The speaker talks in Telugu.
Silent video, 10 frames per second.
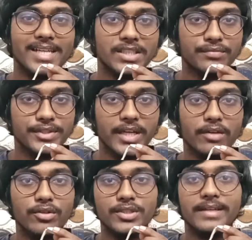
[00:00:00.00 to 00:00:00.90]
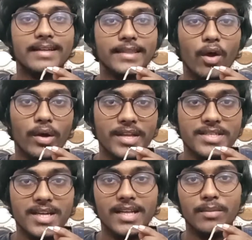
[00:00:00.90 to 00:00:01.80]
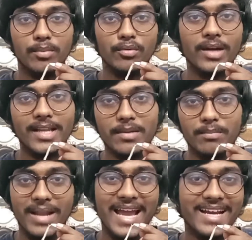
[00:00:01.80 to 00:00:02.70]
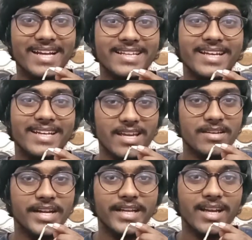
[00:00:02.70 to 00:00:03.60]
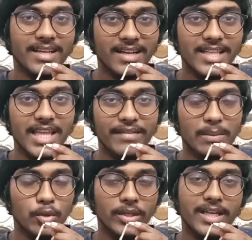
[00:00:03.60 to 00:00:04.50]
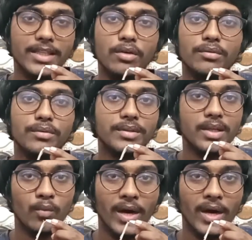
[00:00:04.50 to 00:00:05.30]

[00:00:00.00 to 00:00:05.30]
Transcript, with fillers: కలర్స్ విషయానికి వచ్చినట్లయితే ఆరెంజ్ కలర్ బ్లూ కలర్ బ్లాక్ కలర్ ఇంకా అలాగే గ్రీన్ కలర్లో అయితే అవైలబిలిటీ అయితే ఉంటుంది